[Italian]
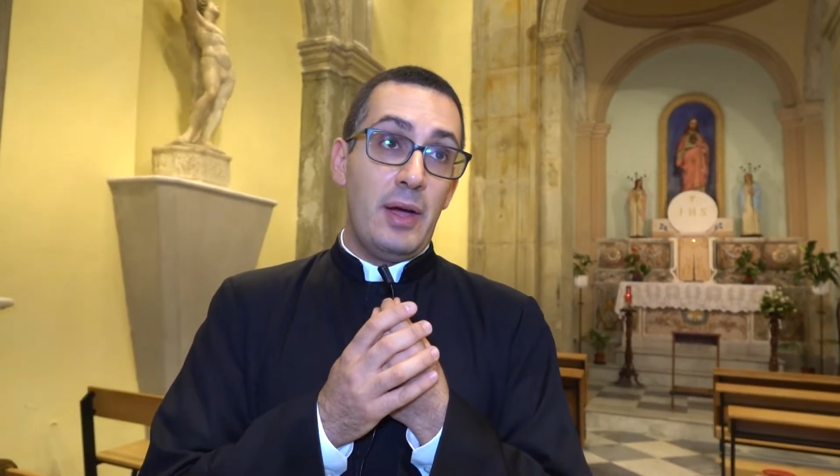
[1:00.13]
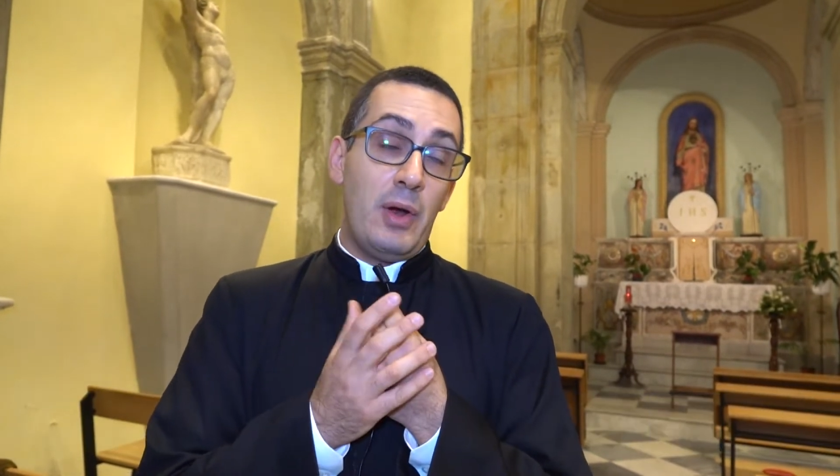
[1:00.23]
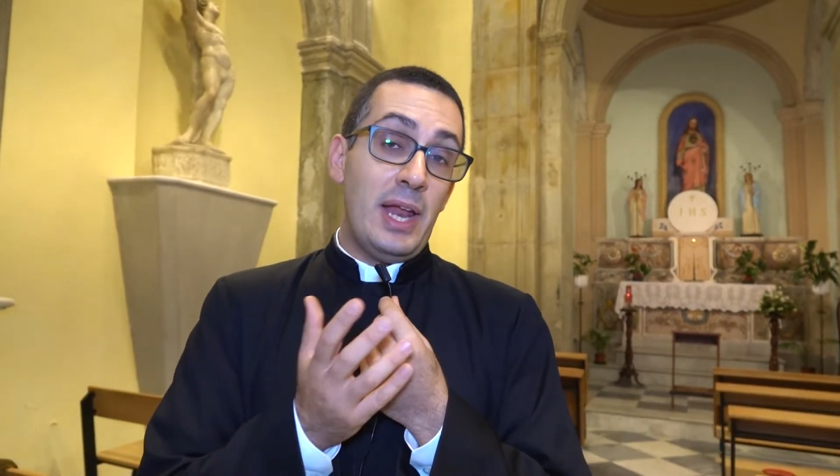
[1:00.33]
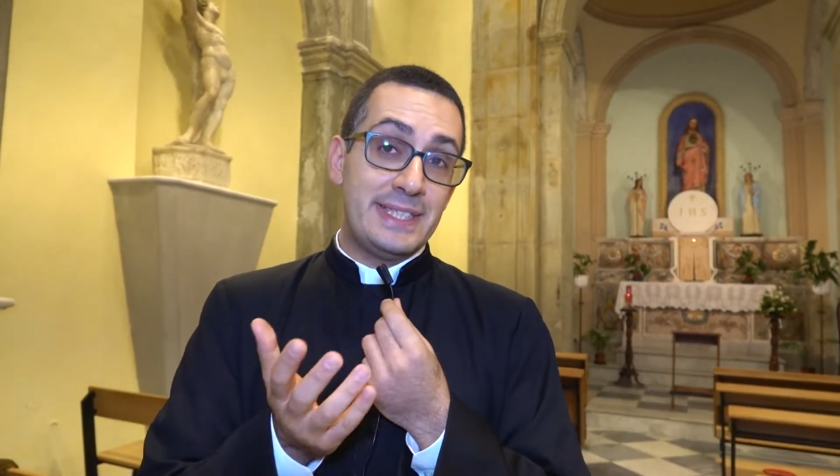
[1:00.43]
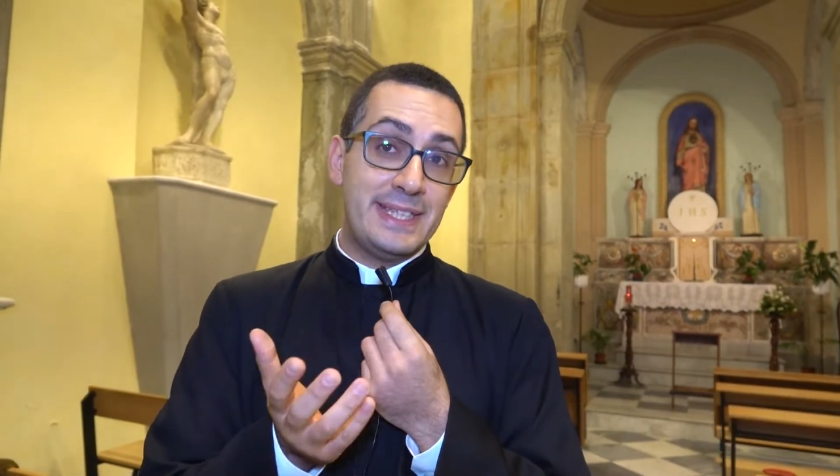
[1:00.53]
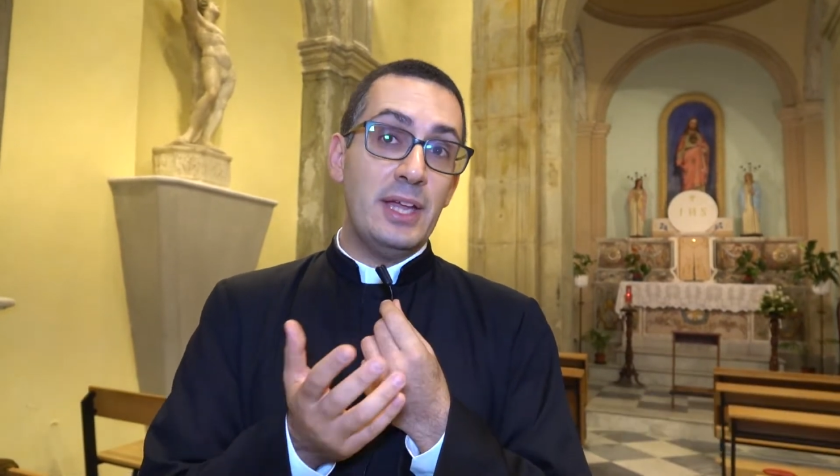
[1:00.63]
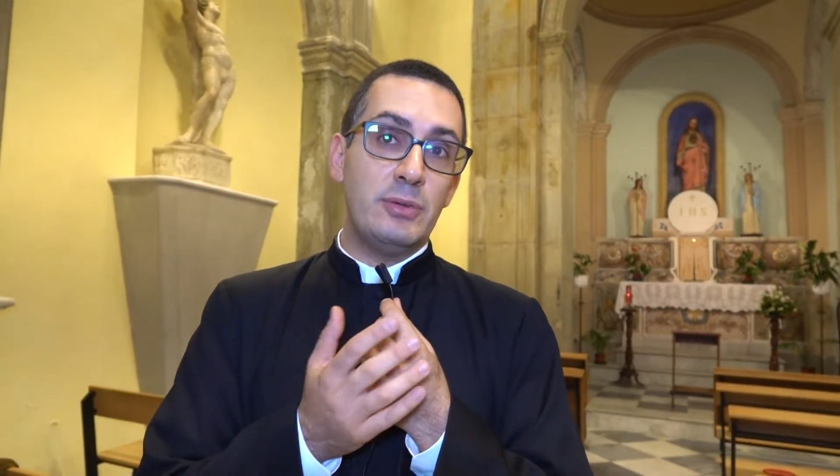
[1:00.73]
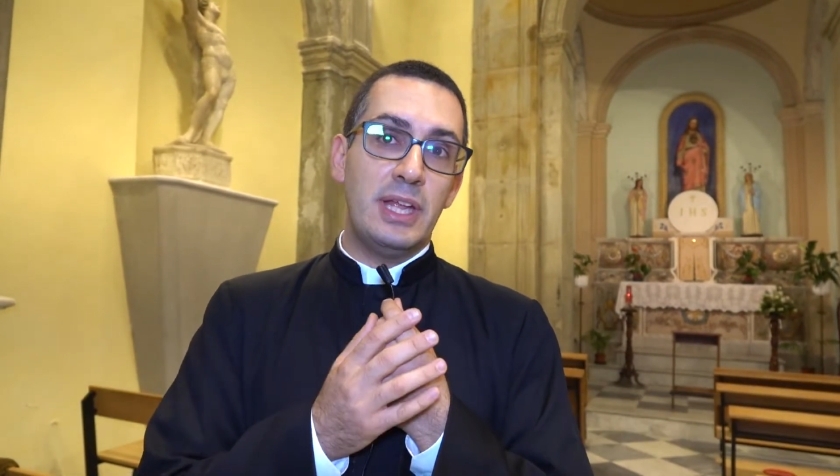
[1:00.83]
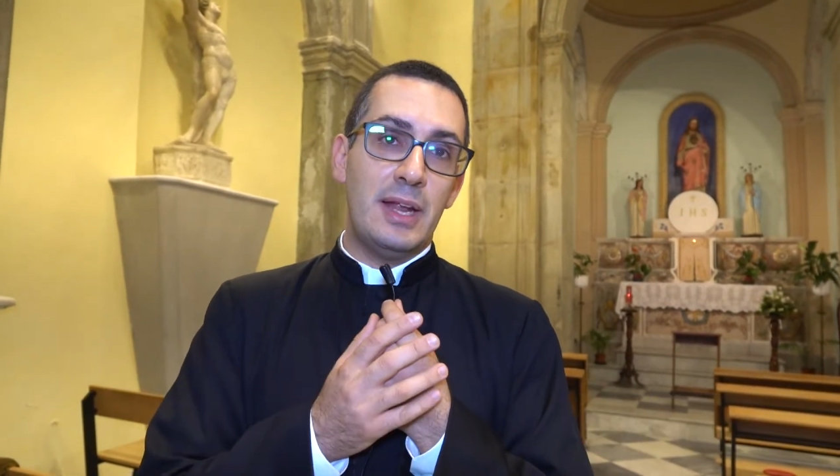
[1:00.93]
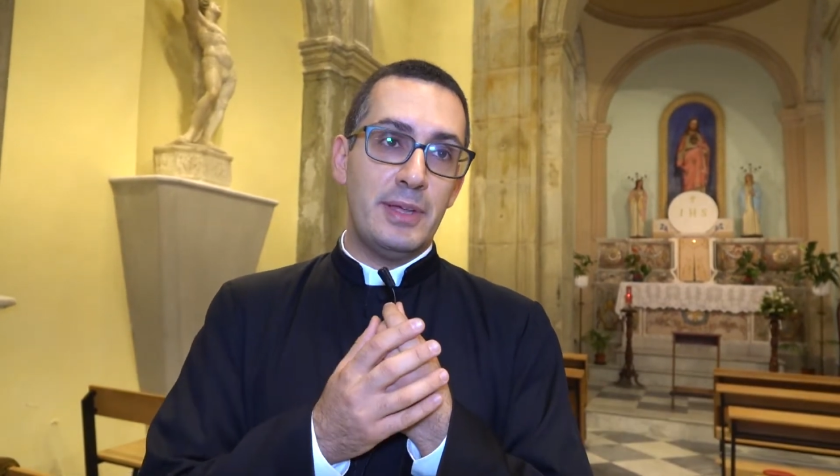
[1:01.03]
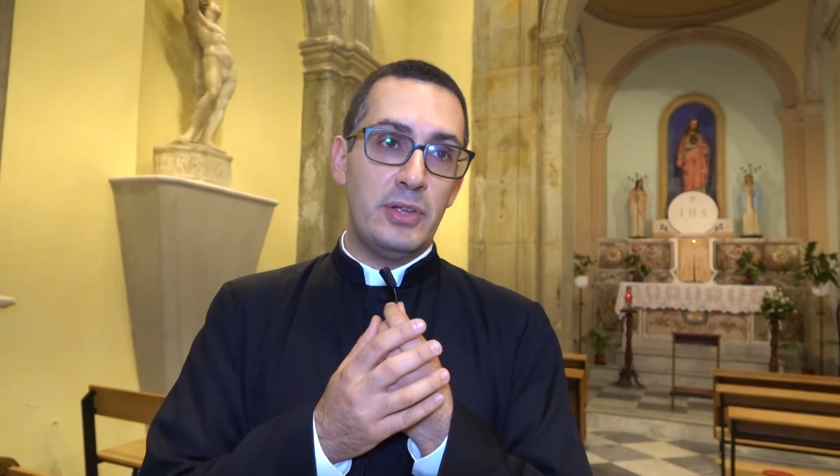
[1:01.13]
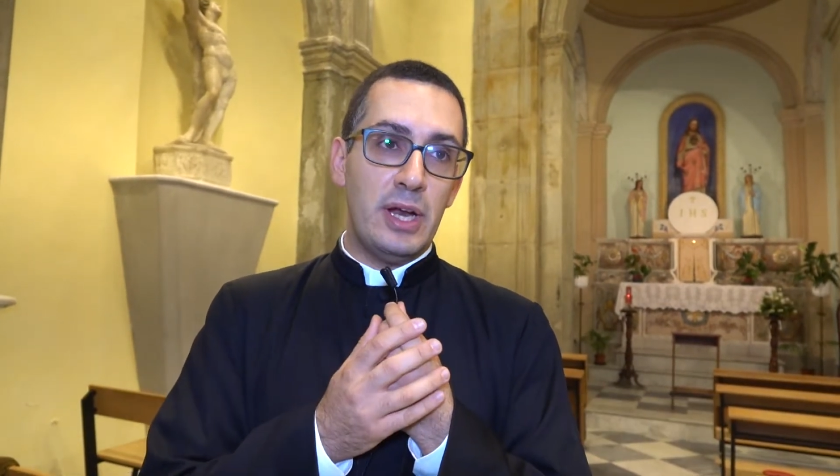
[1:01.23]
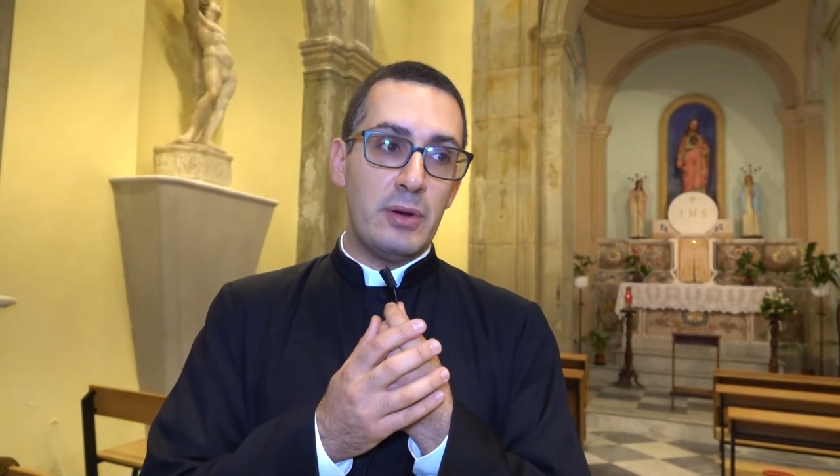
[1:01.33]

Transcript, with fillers: la statua della Madonna